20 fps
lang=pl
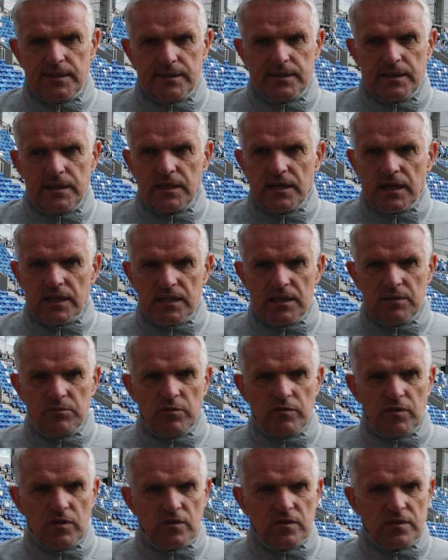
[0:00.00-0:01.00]
delikatnie
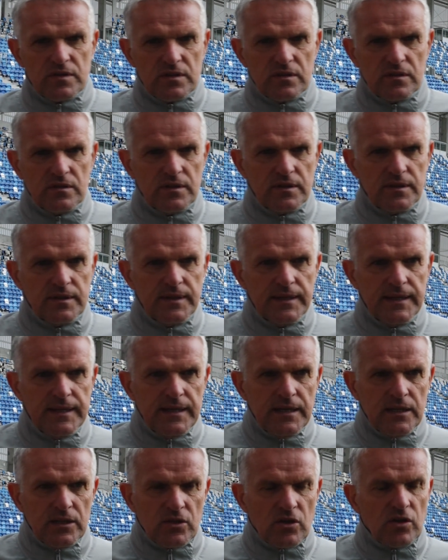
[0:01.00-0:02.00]
mówiąc
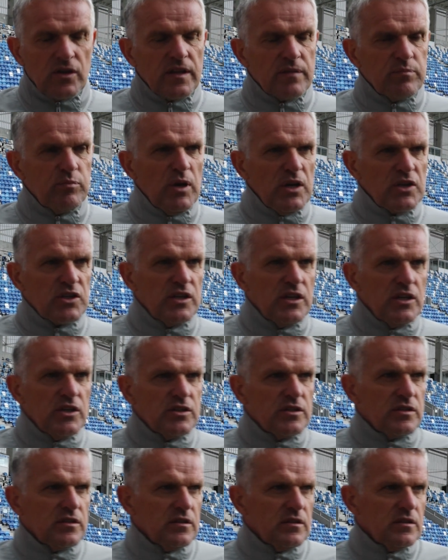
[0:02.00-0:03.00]
trochę
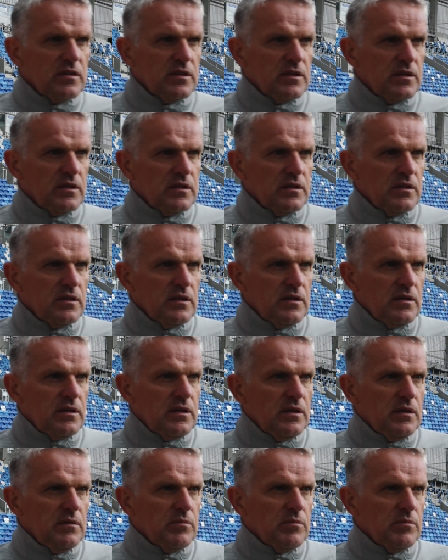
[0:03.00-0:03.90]
zbłaźnić i,